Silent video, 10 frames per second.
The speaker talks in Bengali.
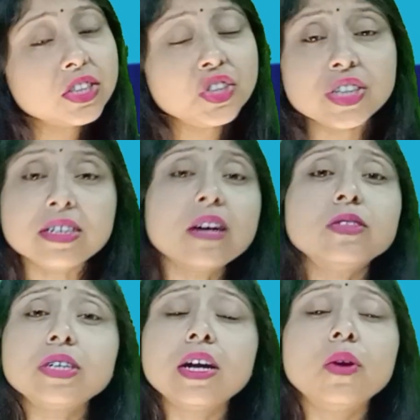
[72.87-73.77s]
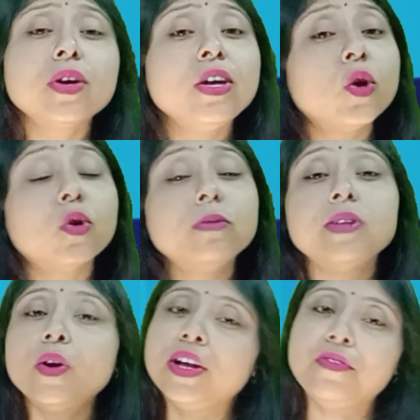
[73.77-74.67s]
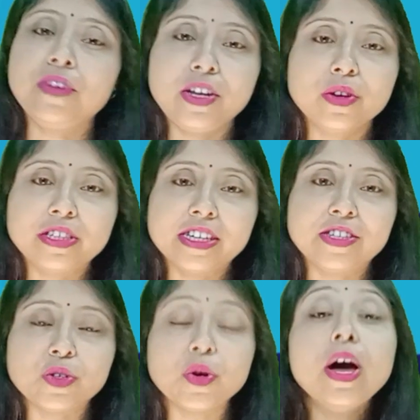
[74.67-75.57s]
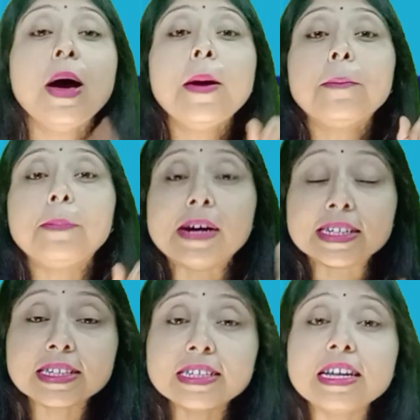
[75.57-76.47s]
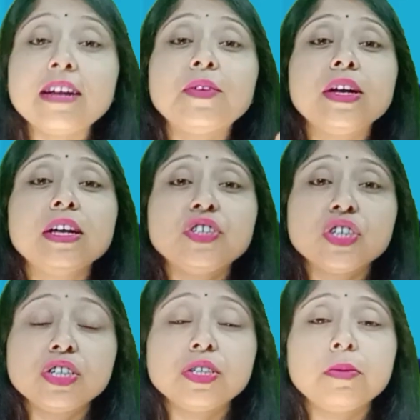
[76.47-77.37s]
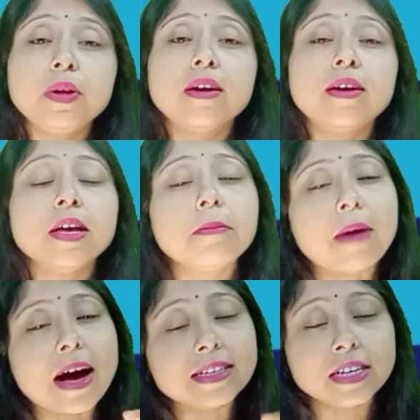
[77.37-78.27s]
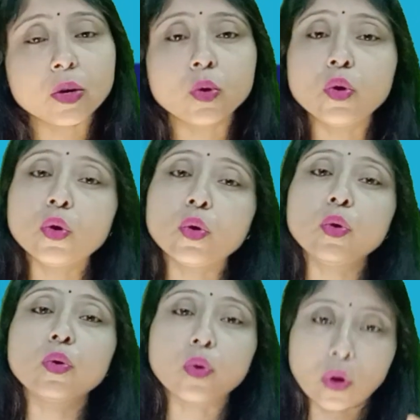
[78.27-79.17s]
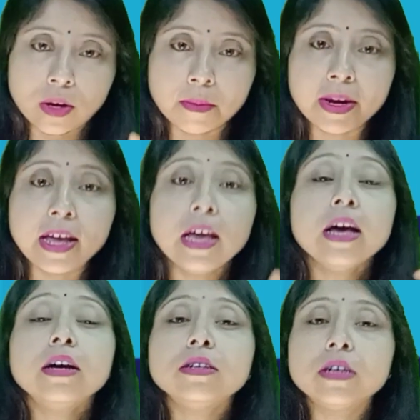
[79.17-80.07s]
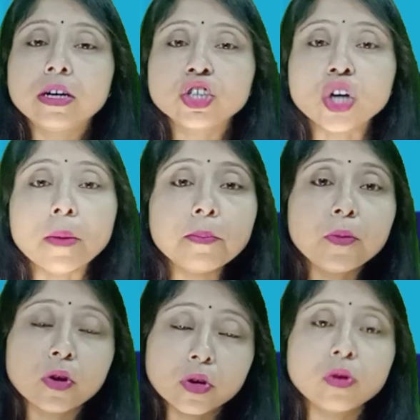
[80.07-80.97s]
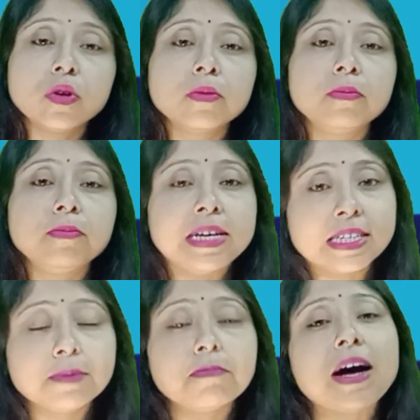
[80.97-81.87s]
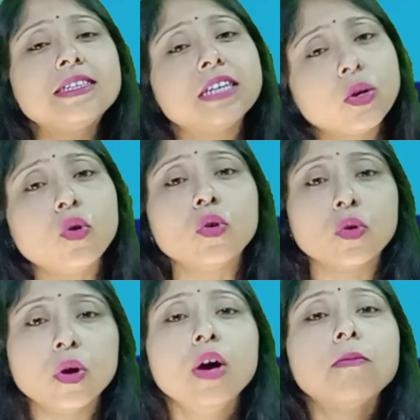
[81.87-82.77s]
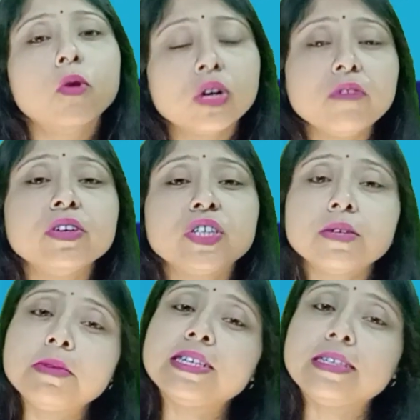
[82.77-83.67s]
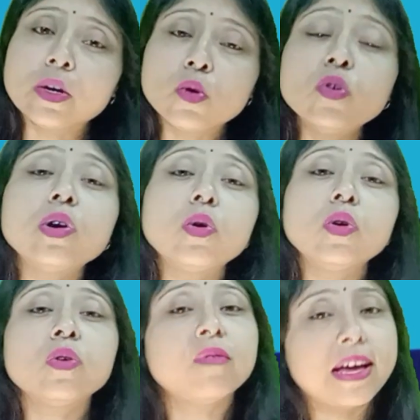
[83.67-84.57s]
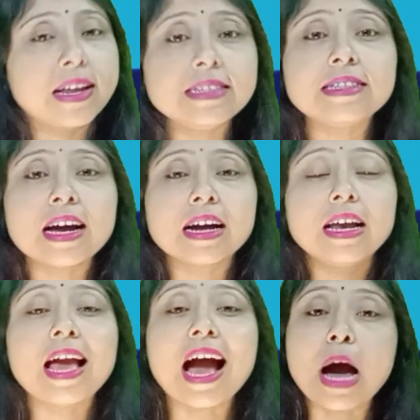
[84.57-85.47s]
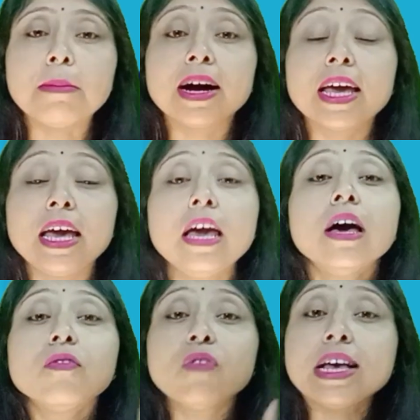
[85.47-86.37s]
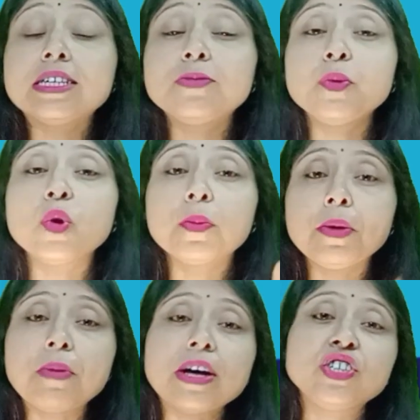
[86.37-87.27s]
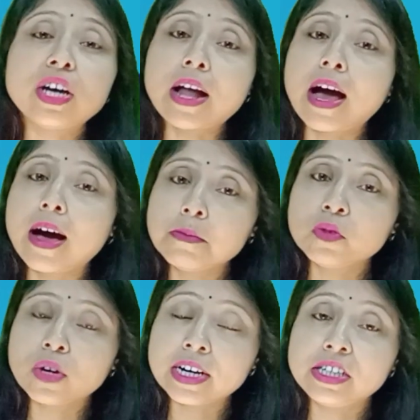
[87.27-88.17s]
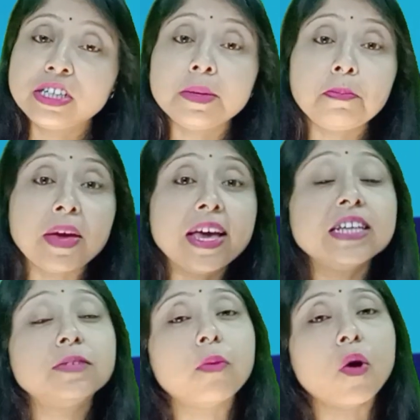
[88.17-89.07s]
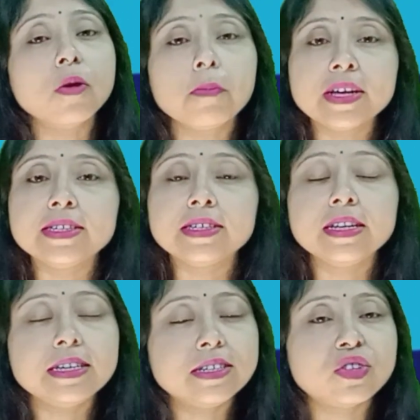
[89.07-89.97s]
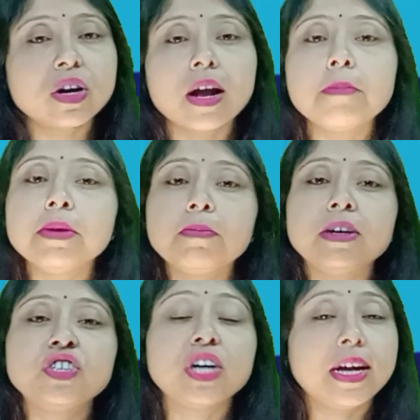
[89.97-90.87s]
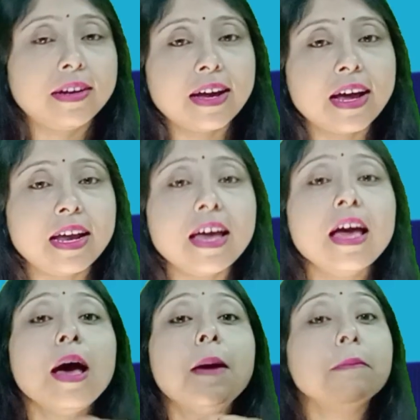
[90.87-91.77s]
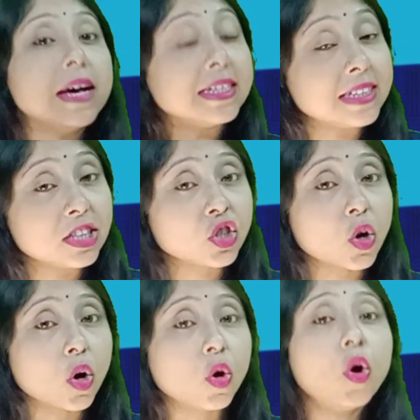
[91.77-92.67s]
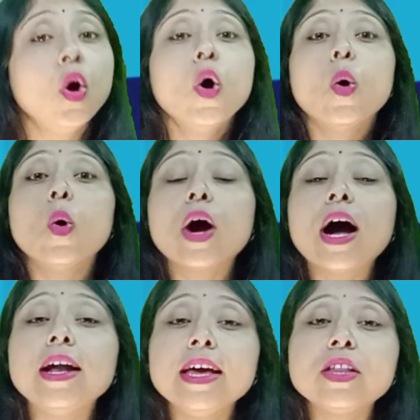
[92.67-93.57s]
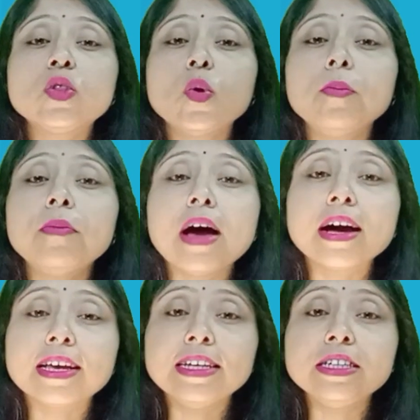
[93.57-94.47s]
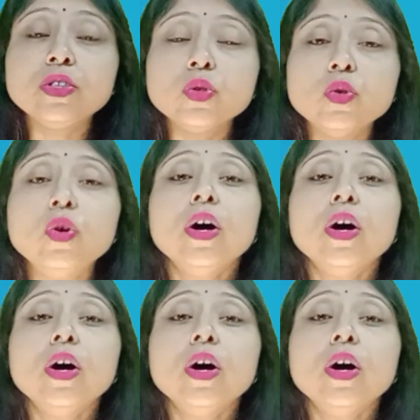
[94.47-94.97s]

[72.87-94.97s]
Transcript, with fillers: সেটাও জানাও কীরকম ধরনের ভিডিও চাইছো পার্সোনাল রিলেশনশিপ রিগার্ডিং বা যে কোনো মানে সম্পর্ক বেস বা যে কোনো মোটিভেশন বেস যে কোনো কোনো কোয়ারিজ থাকলে আমাকে ফেসবুক বিপাশা রাহা মুখার্জি পেজ বং পেন্সিল ইনস্টাগ্রাম বিপাশা এইট নাইনে মেসেজ করো ওখানে তোমরা কিন্তু